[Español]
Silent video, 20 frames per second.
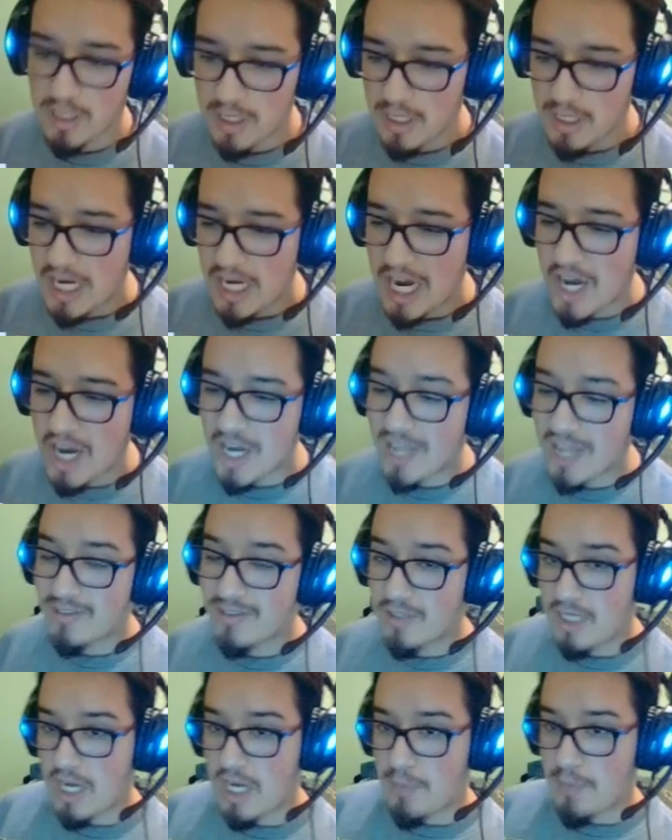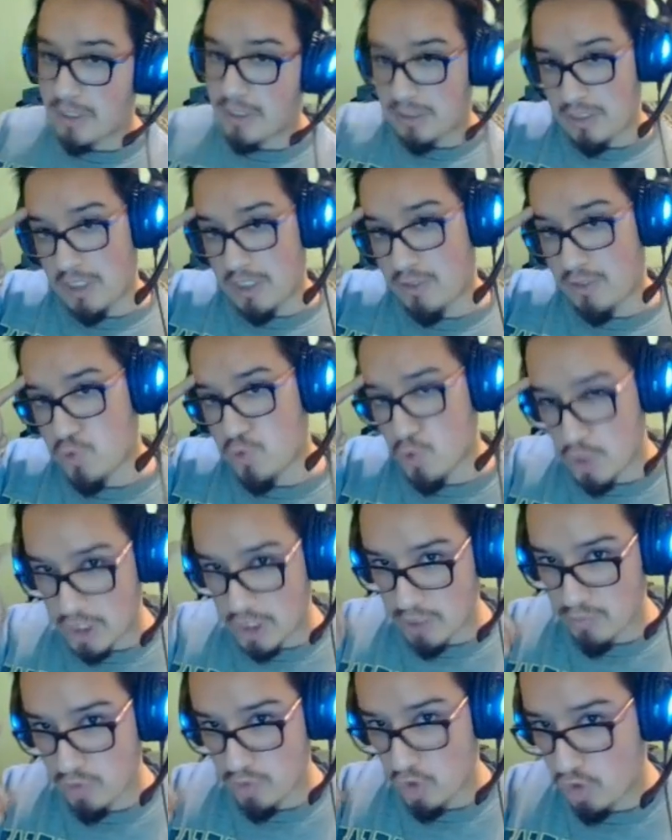Ahora, si vienen las partidas full game,
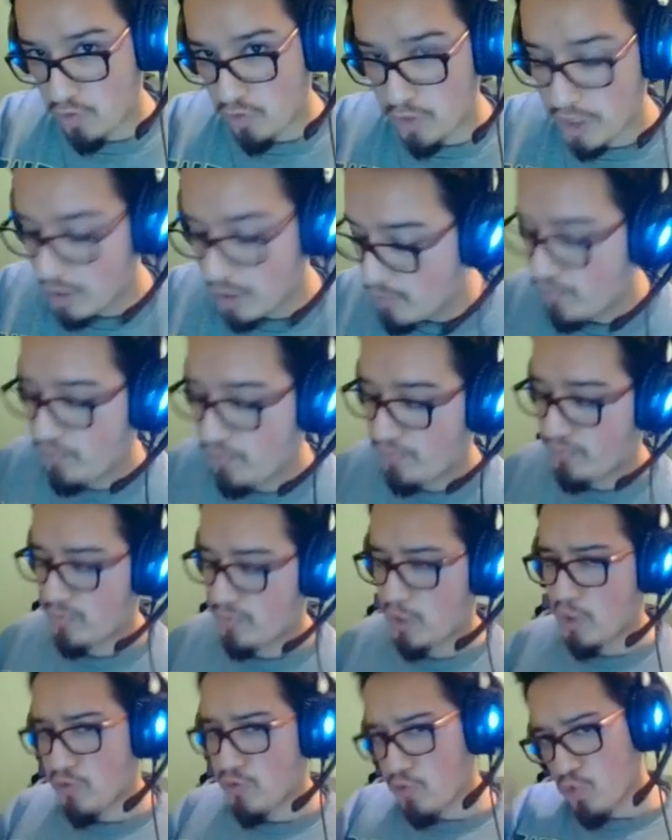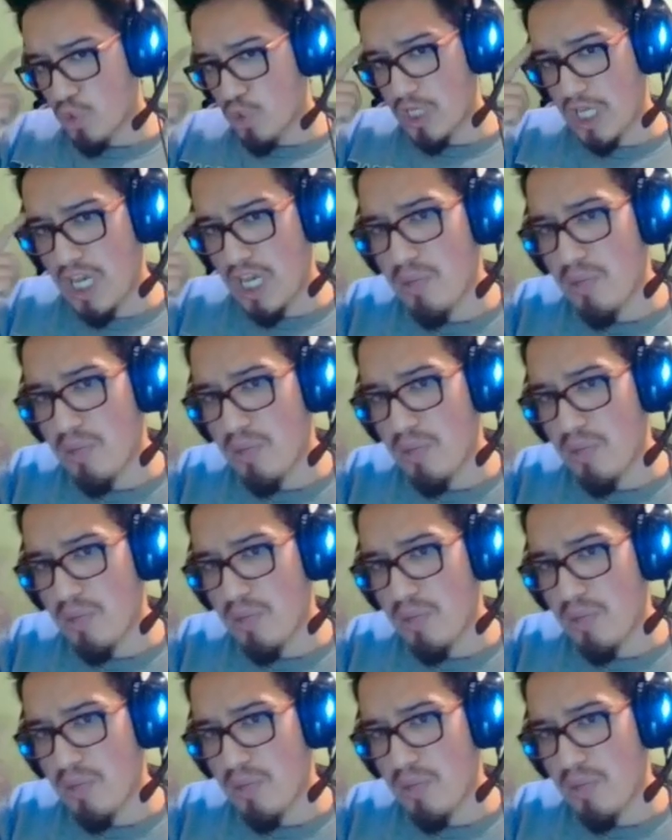no lo olviden. Full game.